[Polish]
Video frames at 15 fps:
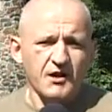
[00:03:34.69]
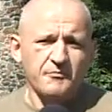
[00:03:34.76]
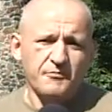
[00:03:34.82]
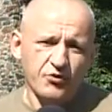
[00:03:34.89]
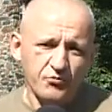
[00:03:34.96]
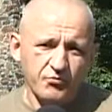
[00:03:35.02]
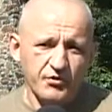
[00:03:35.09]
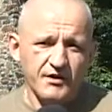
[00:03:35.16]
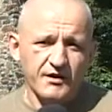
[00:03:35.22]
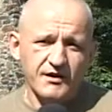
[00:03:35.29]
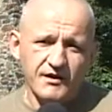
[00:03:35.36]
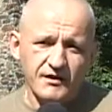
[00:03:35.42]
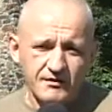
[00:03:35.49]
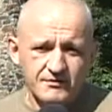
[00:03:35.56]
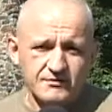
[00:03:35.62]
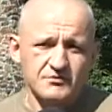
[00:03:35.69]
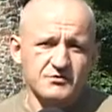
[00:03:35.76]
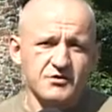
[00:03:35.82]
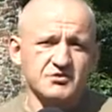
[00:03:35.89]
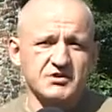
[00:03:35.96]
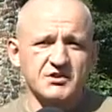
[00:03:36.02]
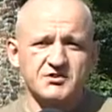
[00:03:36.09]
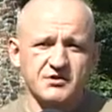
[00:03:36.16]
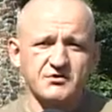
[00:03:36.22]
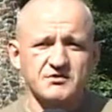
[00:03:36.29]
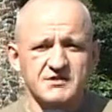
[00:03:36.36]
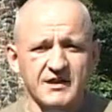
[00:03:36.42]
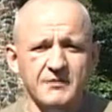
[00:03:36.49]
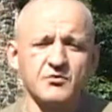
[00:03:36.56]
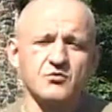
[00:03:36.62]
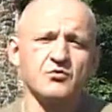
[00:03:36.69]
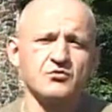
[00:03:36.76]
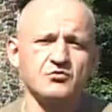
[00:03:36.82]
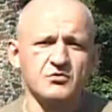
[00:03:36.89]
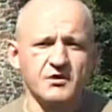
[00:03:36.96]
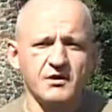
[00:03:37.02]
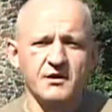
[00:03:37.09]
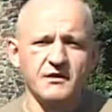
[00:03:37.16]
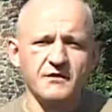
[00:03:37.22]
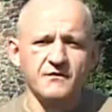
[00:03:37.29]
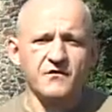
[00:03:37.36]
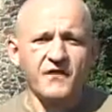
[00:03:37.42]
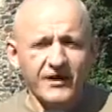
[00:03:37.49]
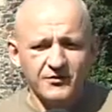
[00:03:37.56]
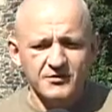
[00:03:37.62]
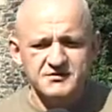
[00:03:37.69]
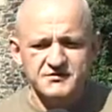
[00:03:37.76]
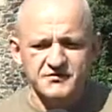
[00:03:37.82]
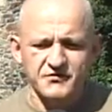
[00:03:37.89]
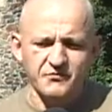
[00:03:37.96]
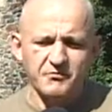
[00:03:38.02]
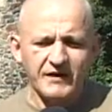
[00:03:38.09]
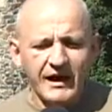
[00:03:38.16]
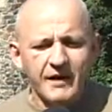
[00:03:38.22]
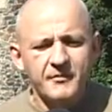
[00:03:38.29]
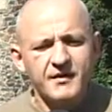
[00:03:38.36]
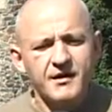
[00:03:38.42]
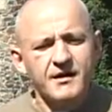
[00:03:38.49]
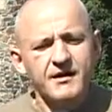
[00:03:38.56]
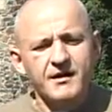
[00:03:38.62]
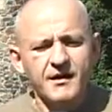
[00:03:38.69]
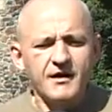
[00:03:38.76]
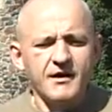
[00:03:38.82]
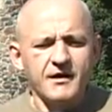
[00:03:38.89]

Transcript: y, próbuje dostać się do zamku, y, waląc w bramę